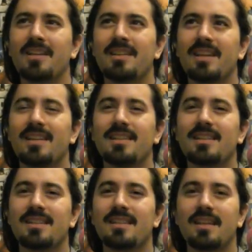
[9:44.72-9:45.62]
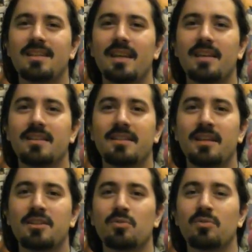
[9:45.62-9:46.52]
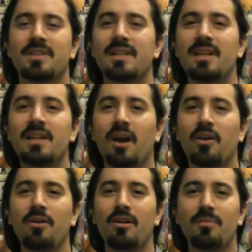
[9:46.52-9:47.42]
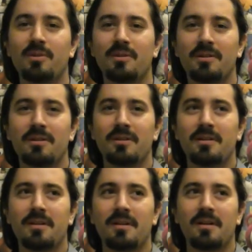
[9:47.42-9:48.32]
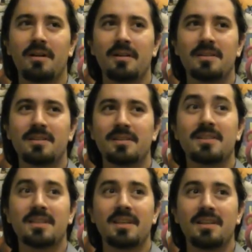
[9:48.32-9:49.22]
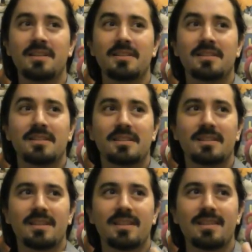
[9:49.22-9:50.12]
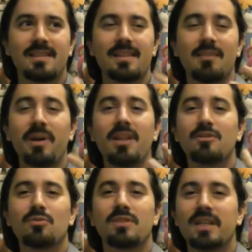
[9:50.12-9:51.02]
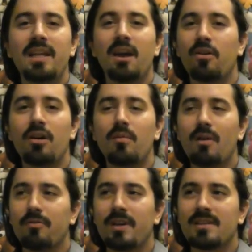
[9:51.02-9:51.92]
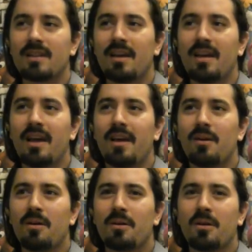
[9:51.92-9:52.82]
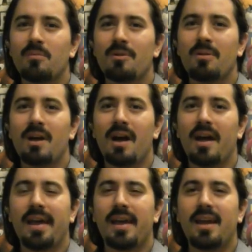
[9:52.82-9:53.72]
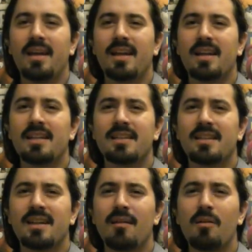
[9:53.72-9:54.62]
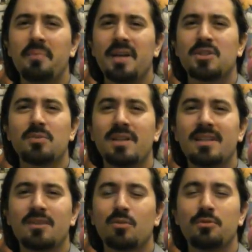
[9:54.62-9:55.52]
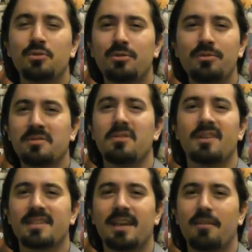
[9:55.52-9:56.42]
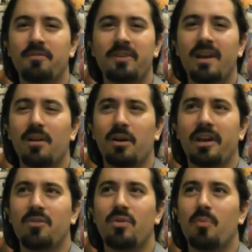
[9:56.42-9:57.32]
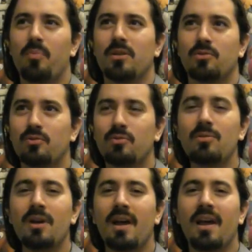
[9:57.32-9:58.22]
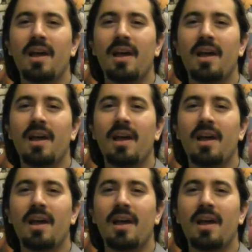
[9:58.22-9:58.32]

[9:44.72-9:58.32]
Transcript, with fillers: Tel, son délirium euh, qui tel pris dans son délirium en fait comme quoi elle, est clairement persuadée d'être juste dans ce qu'elle fait alors qu'elle ne l'est pas du tout.